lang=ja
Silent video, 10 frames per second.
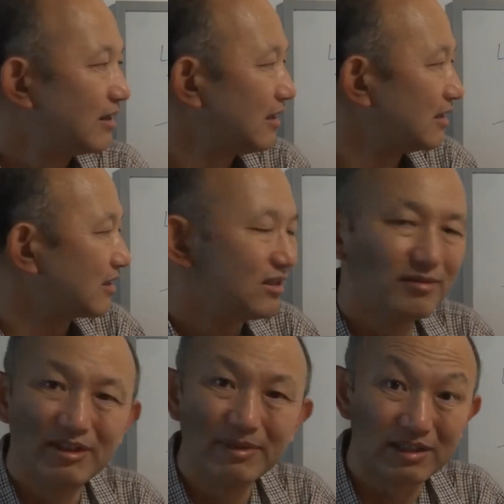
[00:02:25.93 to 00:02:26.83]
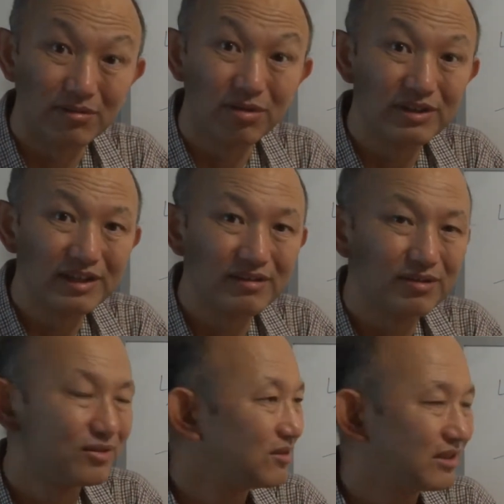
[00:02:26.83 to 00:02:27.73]
えー、例えば今ね、ここね、
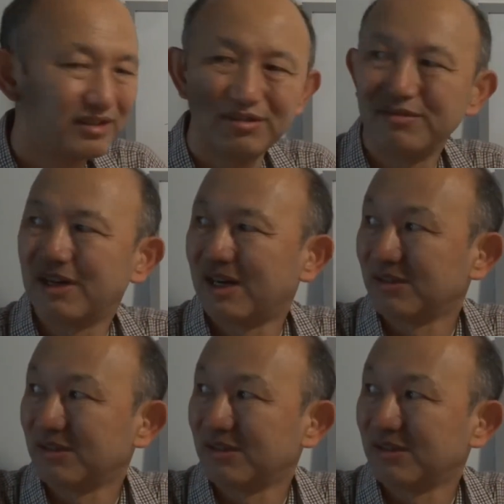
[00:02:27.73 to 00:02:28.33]
ここの気温は、